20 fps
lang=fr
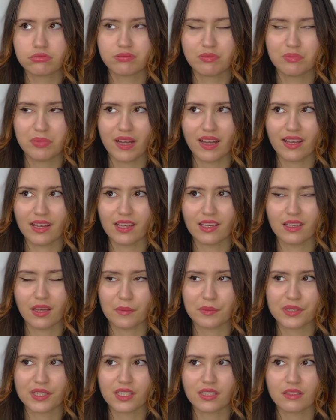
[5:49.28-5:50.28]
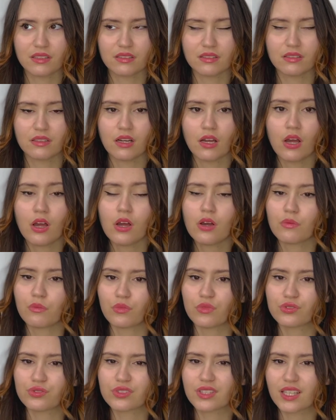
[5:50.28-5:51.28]
pareil, après... Hein, moi,
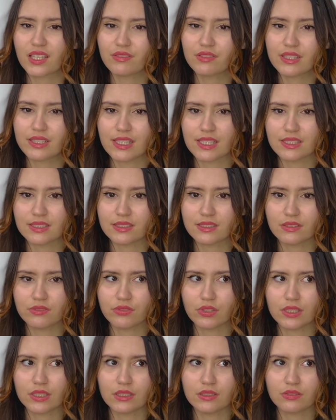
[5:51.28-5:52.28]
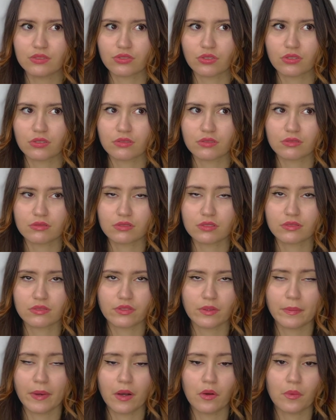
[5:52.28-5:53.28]
je suis très vite lassée, vous voyez. Genre, euh, je vais
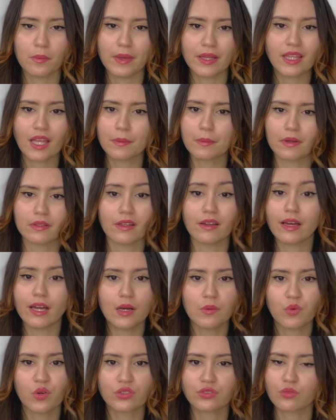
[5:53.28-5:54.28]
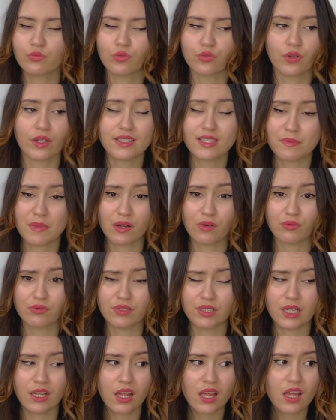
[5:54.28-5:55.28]
pas le mettre pendant un mois sur mon oreille, ça m'a
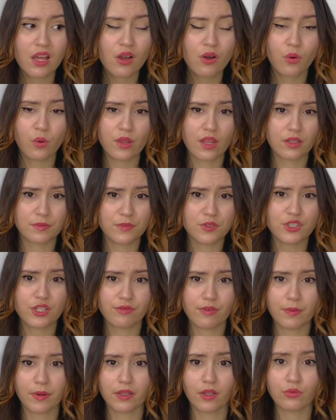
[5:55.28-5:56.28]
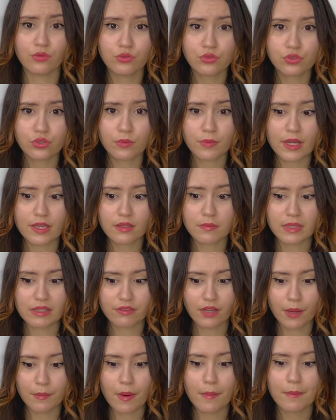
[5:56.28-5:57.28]
gonflé. Honnêtement, je l'ai fait pendant une semaine, mais
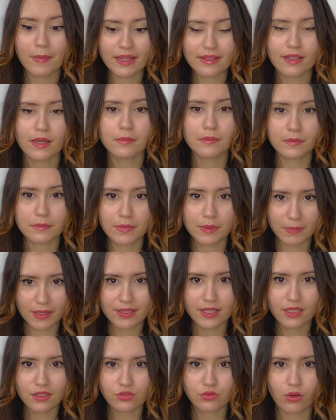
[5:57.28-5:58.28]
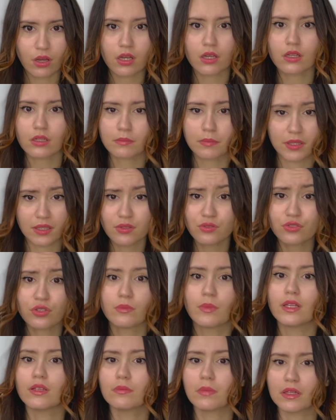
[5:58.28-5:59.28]
vraiment matin, matin et soir, pendant une
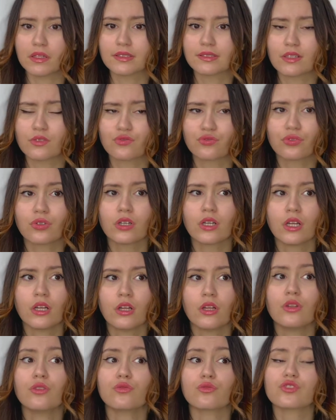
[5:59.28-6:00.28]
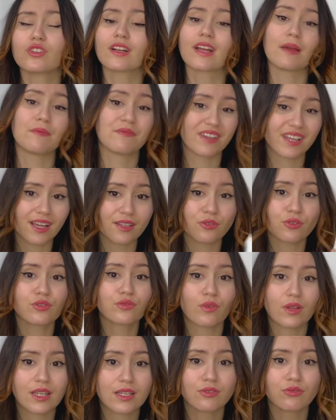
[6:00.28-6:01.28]
semaine, pendant 7 jours. Donc, je l'ai quand même fait 14
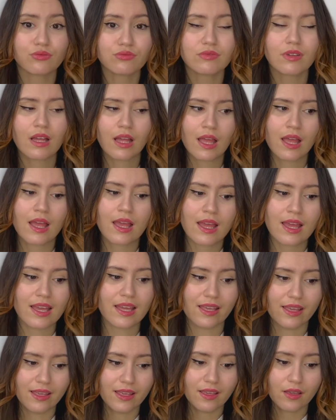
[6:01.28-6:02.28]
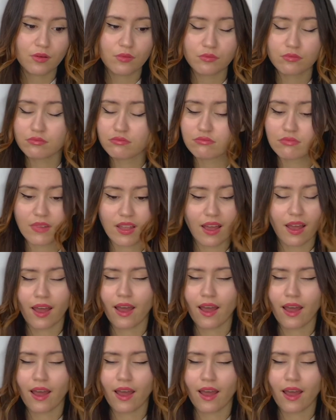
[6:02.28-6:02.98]
fois d'un coup. Et à